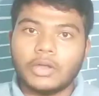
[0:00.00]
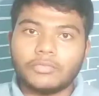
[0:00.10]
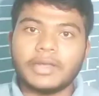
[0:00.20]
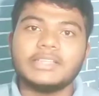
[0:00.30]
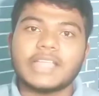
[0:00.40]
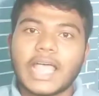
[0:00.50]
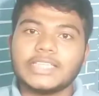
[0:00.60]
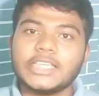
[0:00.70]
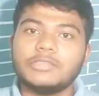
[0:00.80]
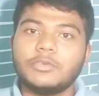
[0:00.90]
हेलो फ्रेंड्स
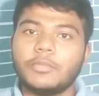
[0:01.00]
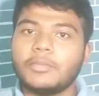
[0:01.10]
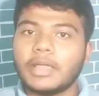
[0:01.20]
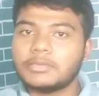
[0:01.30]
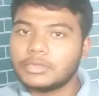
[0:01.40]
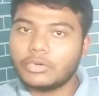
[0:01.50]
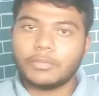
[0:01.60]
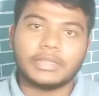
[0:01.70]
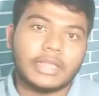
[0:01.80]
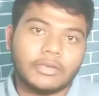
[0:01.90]
आज की इस वीडियो पे मैं आप सभी
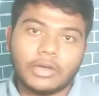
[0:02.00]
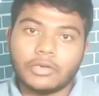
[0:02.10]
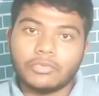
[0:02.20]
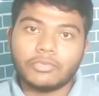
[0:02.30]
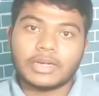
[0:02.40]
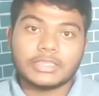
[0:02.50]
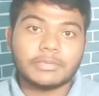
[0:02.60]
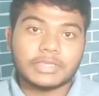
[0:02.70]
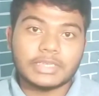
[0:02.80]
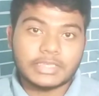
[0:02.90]
लोगों को बताने वाला हूँ
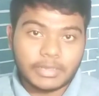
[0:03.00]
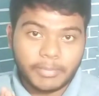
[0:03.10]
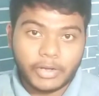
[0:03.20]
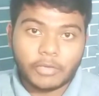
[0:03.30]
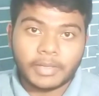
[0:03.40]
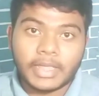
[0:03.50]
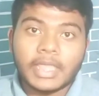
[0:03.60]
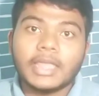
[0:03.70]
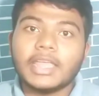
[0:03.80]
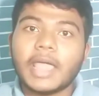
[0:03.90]
व्हाट्सएप सीरीज के वीडियो में
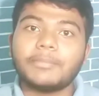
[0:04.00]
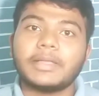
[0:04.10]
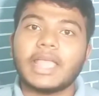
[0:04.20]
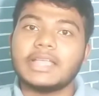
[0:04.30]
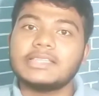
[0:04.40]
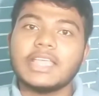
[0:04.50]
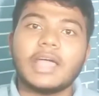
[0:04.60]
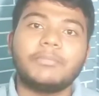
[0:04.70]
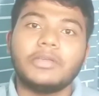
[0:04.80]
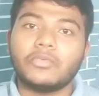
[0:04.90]
कि आप
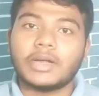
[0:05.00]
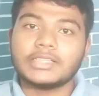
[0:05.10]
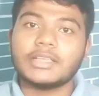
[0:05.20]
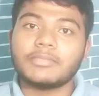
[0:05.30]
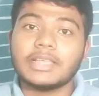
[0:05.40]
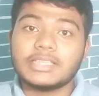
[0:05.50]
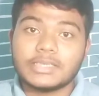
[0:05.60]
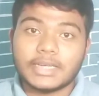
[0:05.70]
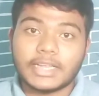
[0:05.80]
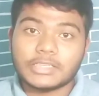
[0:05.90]
कैसे अपने व्हाट्सएप
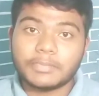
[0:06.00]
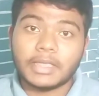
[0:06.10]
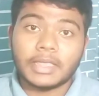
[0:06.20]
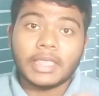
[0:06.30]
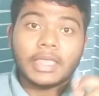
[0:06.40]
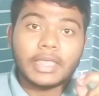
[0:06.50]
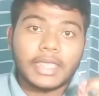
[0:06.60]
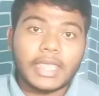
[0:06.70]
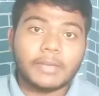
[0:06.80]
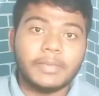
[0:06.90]
स्टेटस पे
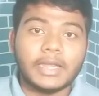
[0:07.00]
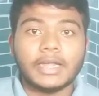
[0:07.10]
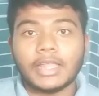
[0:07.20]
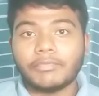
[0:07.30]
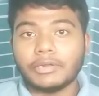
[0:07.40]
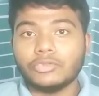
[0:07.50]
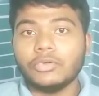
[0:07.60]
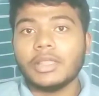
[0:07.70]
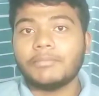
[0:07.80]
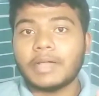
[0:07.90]
एक मिनट या फिर
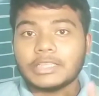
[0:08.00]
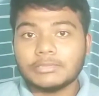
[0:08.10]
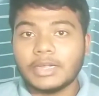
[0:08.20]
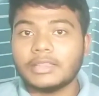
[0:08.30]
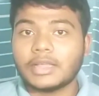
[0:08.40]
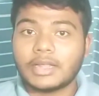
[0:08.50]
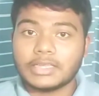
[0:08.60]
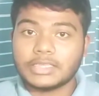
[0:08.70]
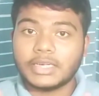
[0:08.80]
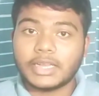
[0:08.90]
दो या पाँच मिनट तक
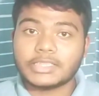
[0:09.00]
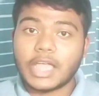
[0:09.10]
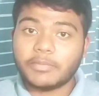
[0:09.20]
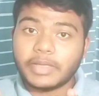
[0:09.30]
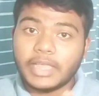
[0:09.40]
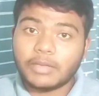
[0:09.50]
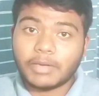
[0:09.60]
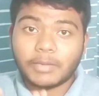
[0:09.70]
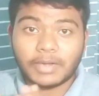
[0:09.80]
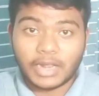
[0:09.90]
का स्टेटस आप
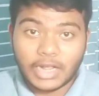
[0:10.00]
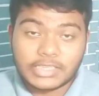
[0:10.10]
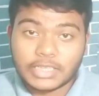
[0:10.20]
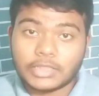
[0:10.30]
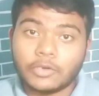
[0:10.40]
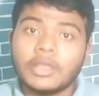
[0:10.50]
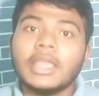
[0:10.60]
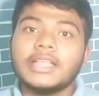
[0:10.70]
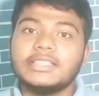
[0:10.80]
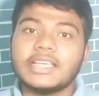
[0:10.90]
एक बार में लगा सकते हो
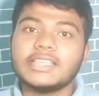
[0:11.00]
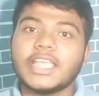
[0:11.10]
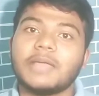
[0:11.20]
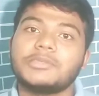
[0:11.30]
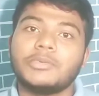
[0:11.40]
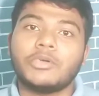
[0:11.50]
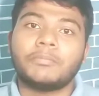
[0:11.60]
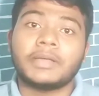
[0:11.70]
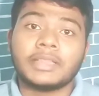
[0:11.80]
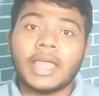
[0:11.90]
जैसे कि आप सभी को
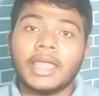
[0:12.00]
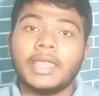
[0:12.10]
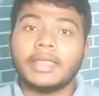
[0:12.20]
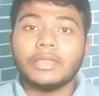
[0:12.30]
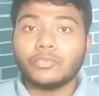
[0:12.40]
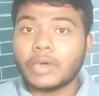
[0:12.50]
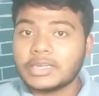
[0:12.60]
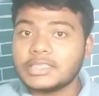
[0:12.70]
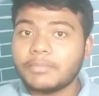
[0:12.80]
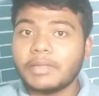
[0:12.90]
पता है कि
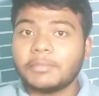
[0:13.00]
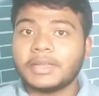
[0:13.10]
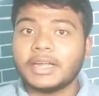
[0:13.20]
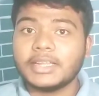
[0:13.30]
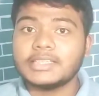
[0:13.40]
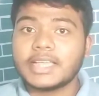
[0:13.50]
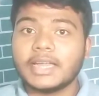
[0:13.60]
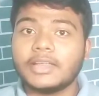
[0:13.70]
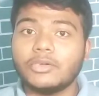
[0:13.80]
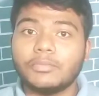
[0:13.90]
व्हाट्सएप पे आप थर्टी
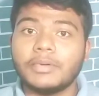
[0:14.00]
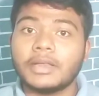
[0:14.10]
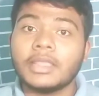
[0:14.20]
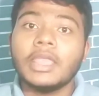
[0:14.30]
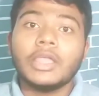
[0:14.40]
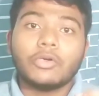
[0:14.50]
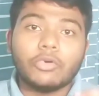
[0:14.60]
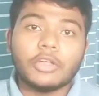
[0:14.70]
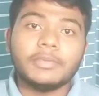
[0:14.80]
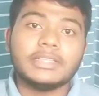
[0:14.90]
सेकेंड के ऊपर
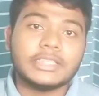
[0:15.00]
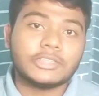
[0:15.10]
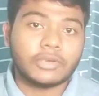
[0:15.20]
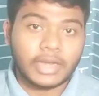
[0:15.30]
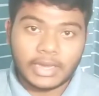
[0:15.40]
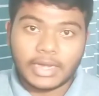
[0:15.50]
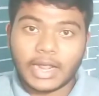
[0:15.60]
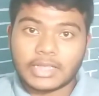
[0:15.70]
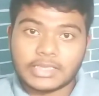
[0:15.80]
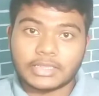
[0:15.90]
कोई भी चीज़ को नहीं
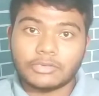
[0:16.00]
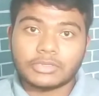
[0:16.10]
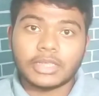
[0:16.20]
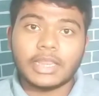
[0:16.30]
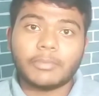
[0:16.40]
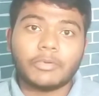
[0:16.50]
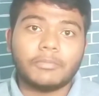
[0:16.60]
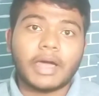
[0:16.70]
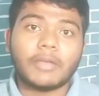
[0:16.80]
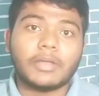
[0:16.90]
लगा सकते उसके लिए आपको
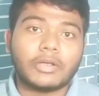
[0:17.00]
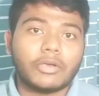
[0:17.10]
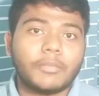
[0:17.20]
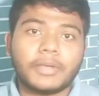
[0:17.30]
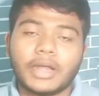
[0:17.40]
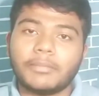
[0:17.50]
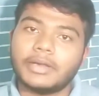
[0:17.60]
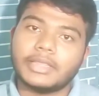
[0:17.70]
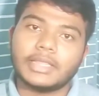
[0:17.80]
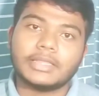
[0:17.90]
बार बार क्रॉप करना
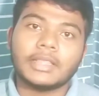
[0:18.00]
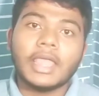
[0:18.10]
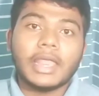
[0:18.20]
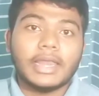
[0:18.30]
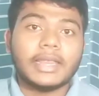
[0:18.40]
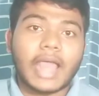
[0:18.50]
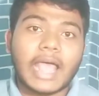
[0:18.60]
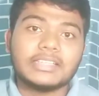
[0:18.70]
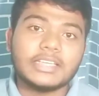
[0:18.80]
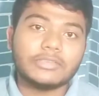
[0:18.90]
पड़ता है लेकिन
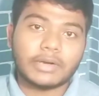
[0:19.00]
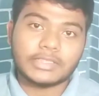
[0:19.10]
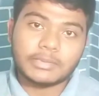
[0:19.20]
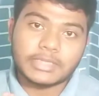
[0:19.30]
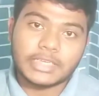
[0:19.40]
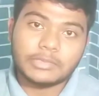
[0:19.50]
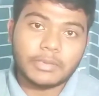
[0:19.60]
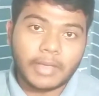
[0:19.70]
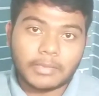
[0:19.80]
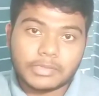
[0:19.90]
आज की व्हाट्सएप सीरीज
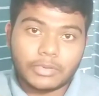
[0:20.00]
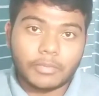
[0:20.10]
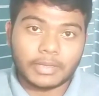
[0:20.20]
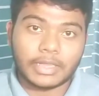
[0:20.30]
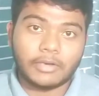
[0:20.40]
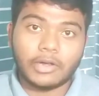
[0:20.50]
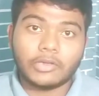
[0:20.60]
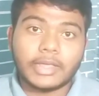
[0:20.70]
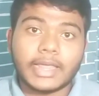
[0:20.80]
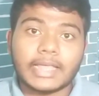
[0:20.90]
पे मैं आप सभी को बताने वाला
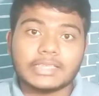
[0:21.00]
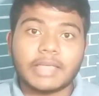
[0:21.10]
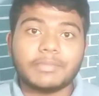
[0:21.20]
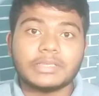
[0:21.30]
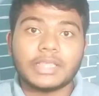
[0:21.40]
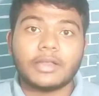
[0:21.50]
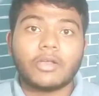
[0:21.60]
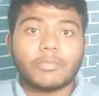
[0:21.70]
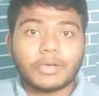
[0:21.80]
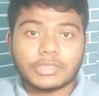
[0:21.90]
हूँ कि कैसे आप इस
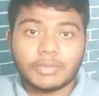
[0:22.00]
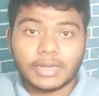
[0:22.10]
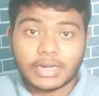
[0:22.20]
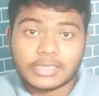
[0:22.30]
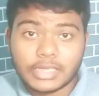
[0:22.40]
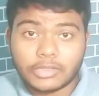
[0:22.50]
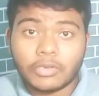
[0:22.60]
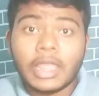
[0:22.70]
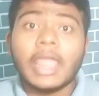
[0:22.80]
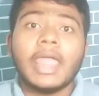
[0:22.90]
तरीके को पॉसिबल कर सकते
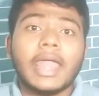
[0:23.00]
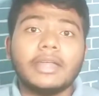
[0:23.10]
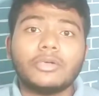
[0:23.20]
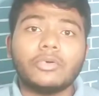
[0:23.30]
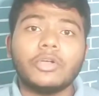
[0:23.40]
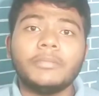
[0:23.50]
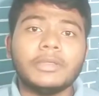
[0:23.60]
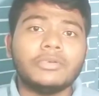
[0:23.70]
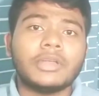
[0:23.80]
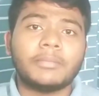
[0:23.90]
हो एंड कोई
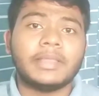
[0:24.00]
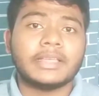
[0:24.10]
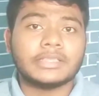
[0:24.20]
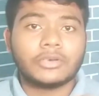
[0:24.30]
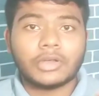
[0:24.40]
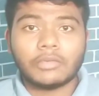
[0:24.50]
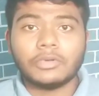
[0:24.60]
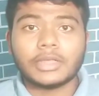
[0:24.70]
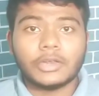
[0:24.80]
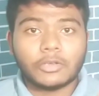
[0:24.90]
भी रूट एप्लीकेशन को
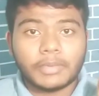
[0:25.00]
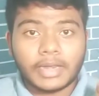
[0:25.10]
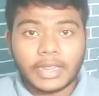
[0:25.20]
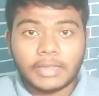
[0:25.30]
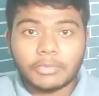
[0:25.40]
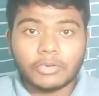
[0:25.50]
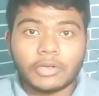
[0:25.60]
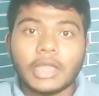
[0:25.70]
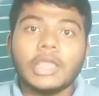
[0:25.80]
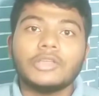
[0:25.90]
डाउनलोड करने को मैं नहीं
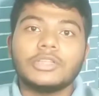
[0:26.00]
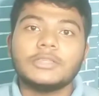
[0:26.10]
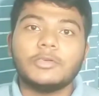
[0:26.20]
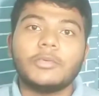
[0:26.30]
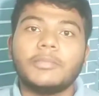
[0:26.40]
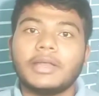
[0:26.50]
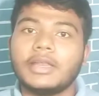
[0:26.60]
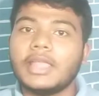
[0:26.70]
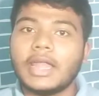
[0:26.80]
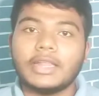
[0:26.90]
बोलूँगा तो इस वीडियो पे
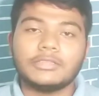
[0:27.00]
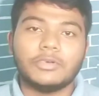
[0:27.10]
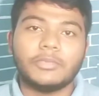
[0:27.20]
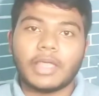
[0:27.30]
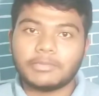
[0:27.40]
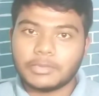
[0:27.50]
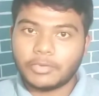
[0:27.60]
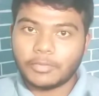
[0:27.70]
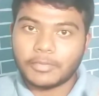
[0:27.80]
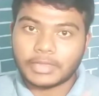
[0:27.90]
बने रही एंड इस वीडियो पे आप
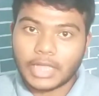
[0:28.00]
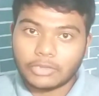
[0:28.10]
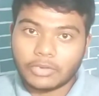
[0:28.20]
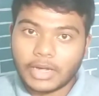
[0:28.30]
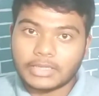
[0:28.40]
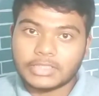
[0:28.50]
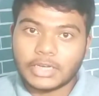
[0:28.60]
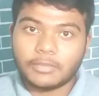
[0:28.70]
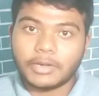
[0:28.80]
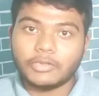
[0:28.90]
सभी को मैं बता दूंगा एंड
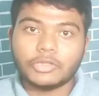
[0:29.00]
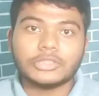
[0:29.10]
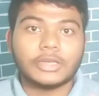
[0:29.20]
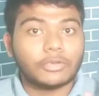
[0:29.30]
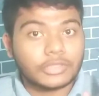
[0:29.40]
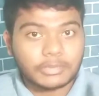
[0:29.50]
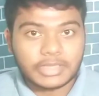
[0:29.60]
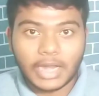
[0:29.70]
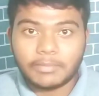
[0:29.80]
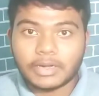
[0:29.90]
चैनल पर नहीं है तो चैनल को
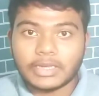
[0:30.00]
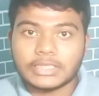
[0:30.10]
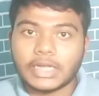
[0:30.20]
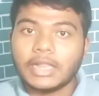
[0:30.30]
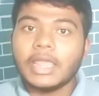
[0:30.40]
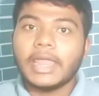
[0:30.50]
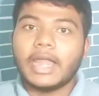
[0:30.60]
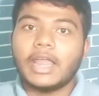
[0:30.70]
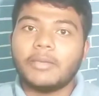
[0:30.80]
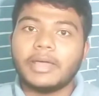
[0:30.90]
सब्सक्राइब कर लीजिएगा
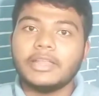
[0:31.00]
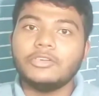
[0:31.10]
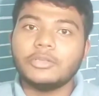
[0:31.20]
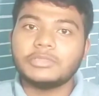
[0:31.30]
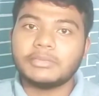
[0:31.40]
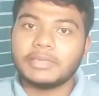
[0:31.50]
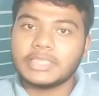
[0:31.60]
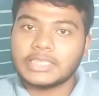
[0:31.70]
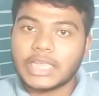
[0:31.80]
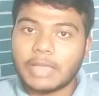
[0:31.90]
एंड हमारे यूट्यूब चैनल पर
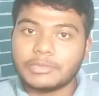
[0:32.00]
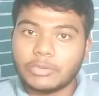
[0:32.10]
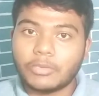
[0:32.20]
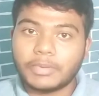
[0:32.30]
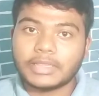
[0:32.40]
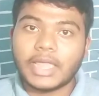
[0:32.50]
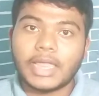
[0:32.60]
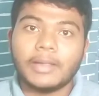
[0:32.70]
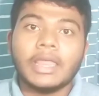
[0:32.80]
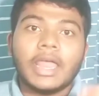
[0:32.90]
जैसे कि आप सभी को पता
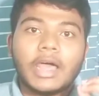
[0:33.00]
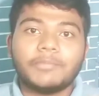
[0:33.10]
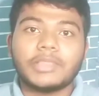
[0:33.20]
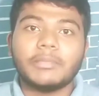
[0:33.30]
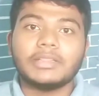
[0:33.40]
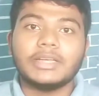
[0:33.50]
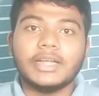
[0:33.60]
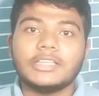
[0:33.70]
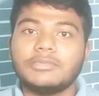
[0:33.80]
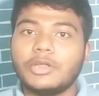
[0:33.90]
है हफ्ता में
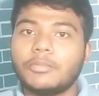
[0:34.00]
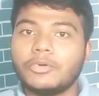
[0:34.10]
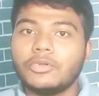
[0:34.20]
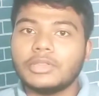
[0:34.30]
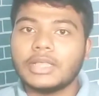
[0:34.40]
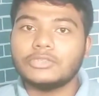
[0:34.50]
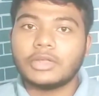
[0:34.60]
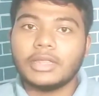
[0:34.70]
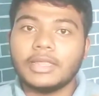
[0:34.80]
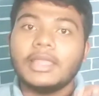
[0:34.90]
थ्री डेज वीडियो अपलोड होता है जो
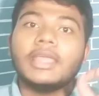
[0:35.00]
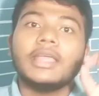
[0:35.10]
कि